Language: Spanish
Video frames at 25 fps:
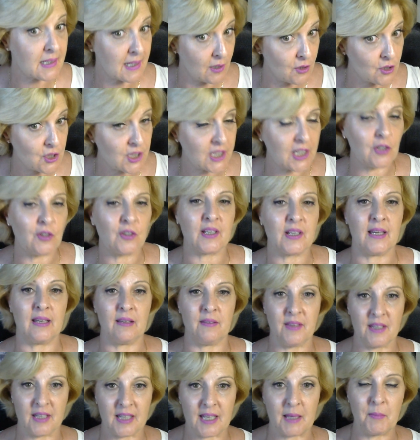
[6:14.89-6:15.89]
que os tengo que
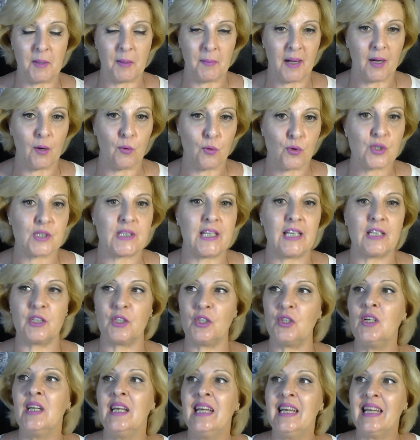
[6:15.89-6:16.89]
decir que me va
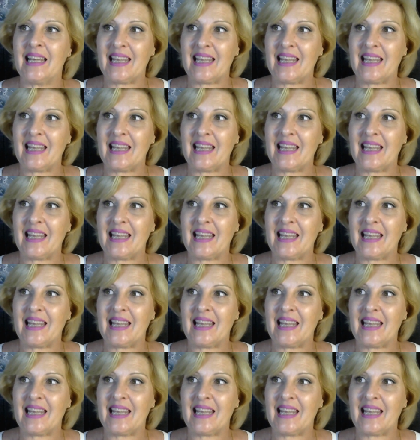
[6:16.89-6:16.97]
gustando,